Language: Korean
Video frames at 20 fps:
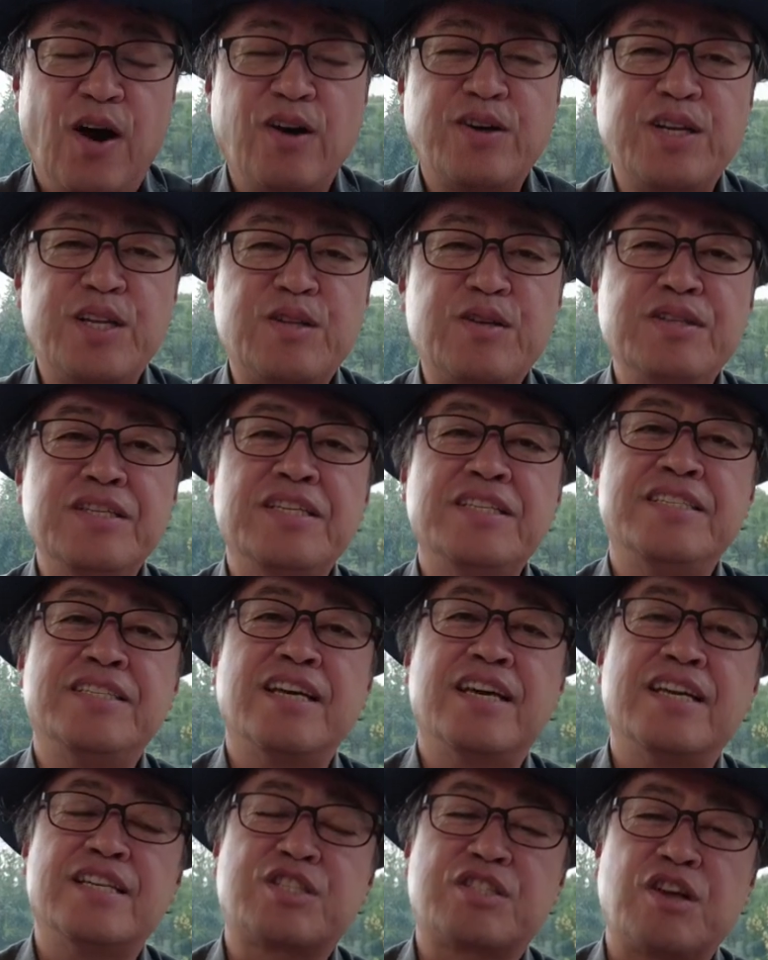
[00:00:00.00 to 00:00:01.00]
그랬더니
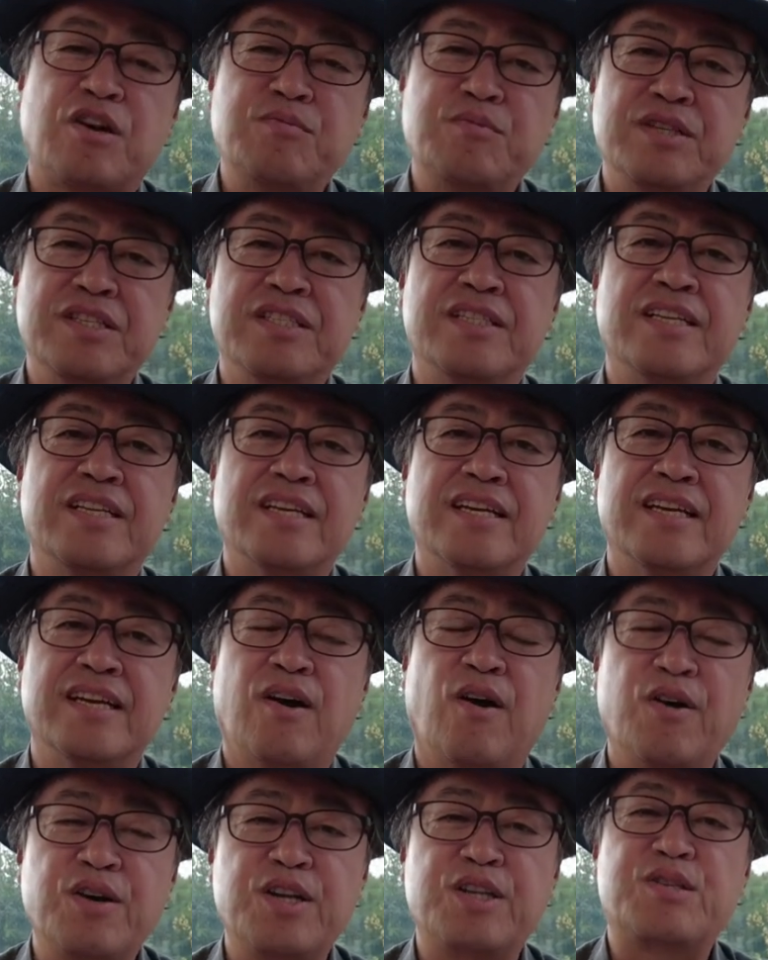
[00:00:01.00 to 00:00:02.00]
이제 젊은이들이
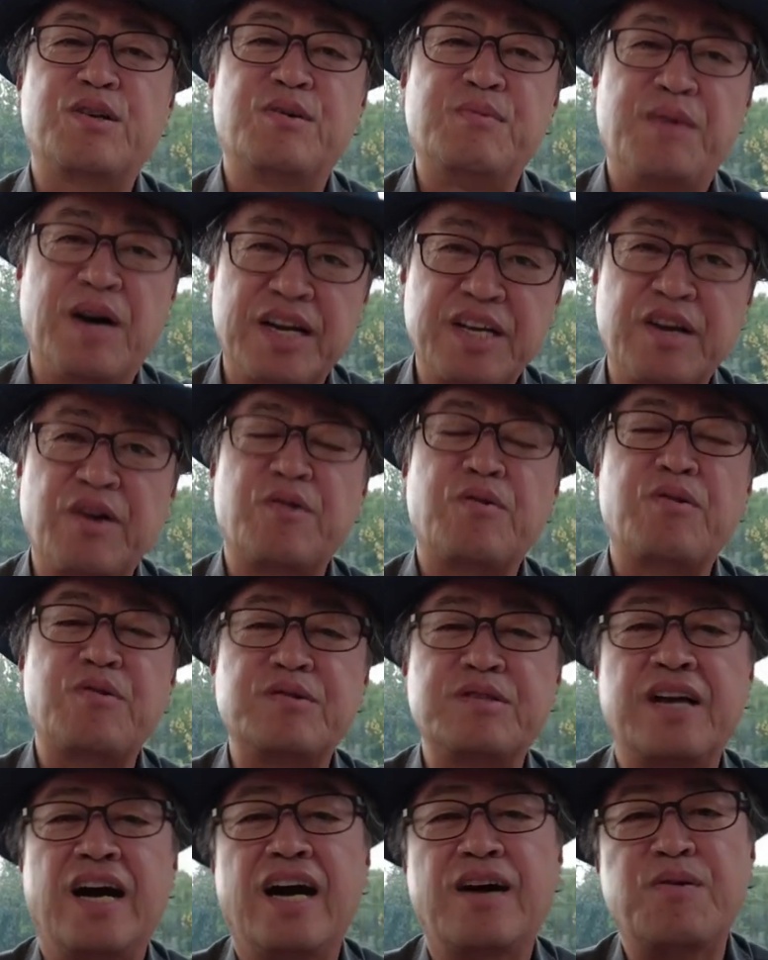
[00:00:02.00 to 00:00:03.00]
어려서
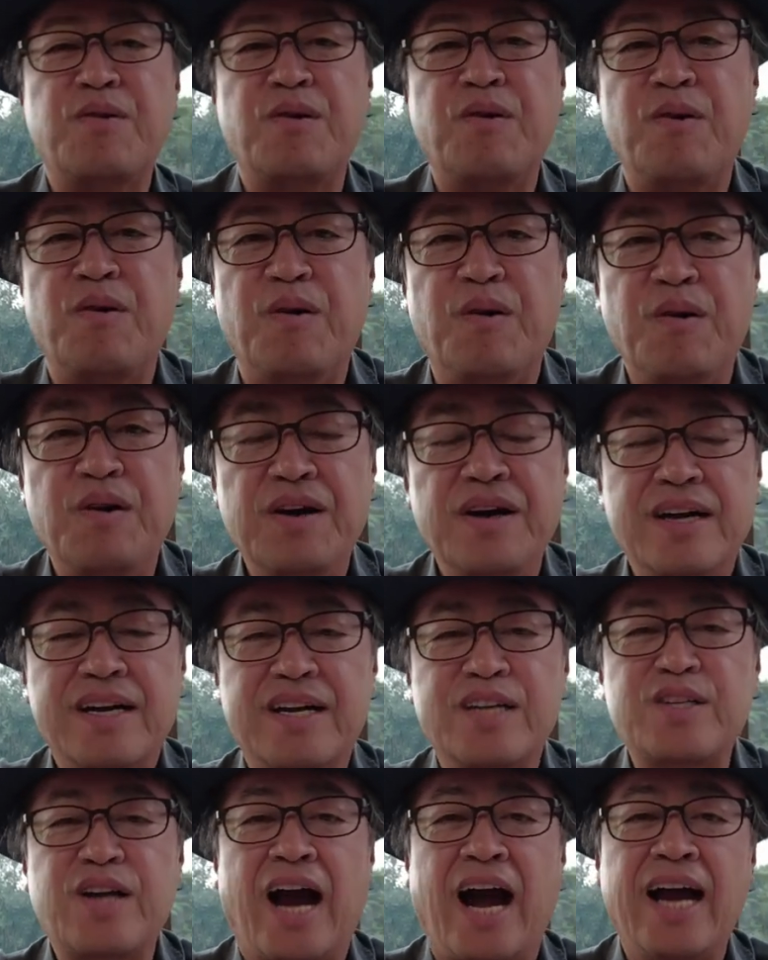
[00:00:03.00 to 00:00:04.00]
결혼을 하고,
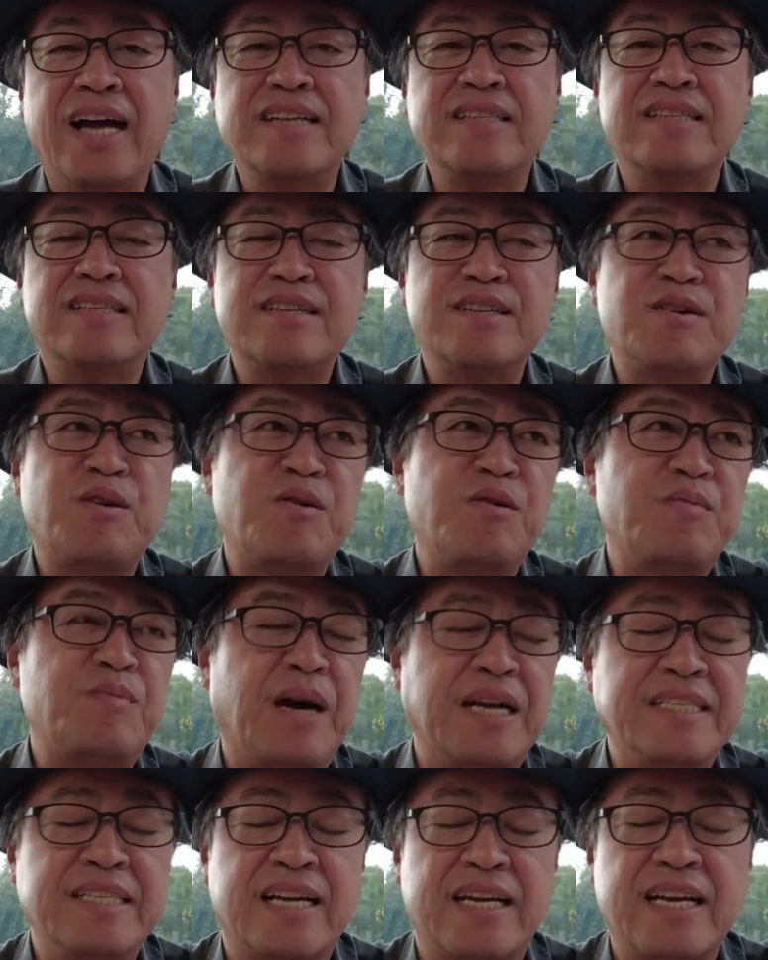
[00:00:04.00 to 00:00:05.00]
그래서 아이들을 너무
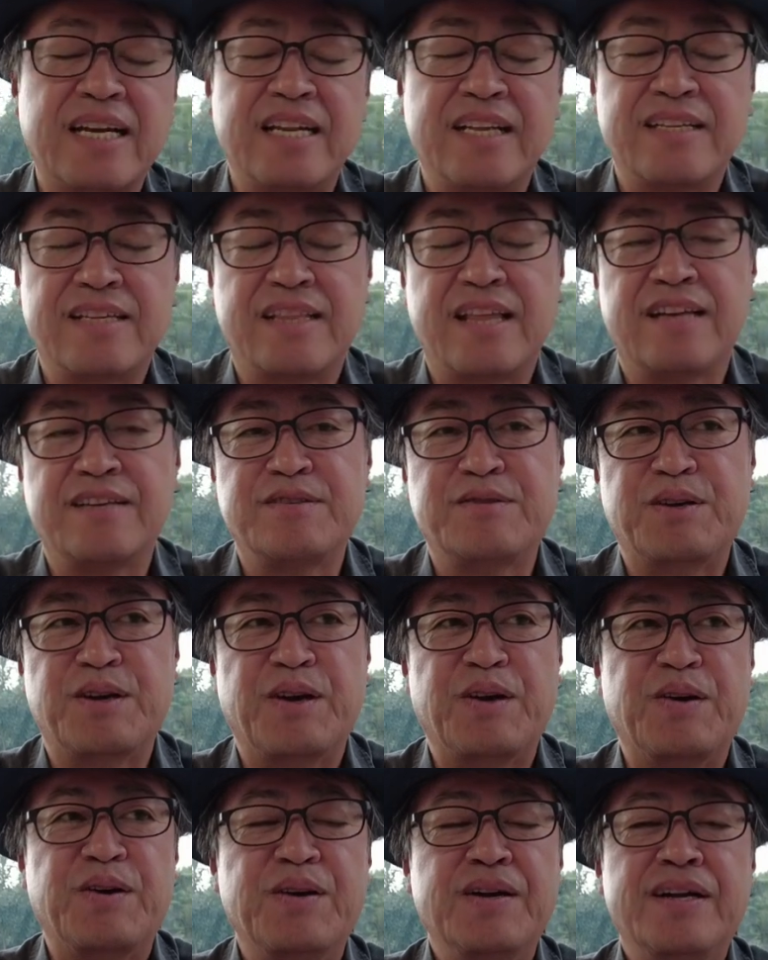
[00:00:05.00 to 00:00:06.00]
많이 낳게 되는
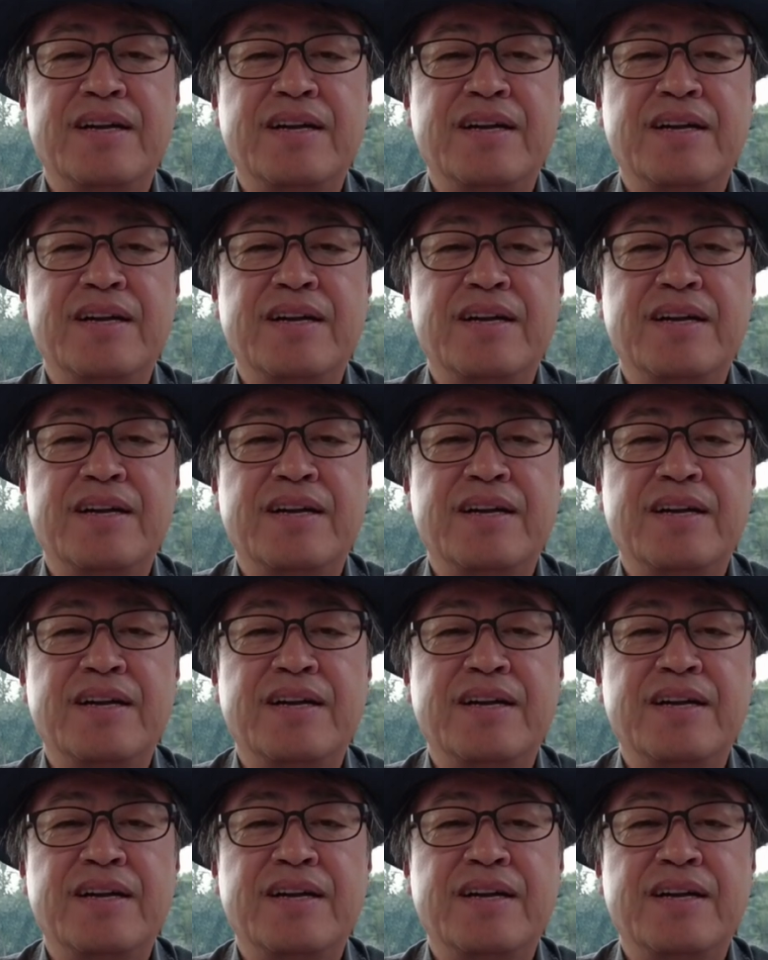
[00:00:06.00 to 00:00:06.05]
거예요.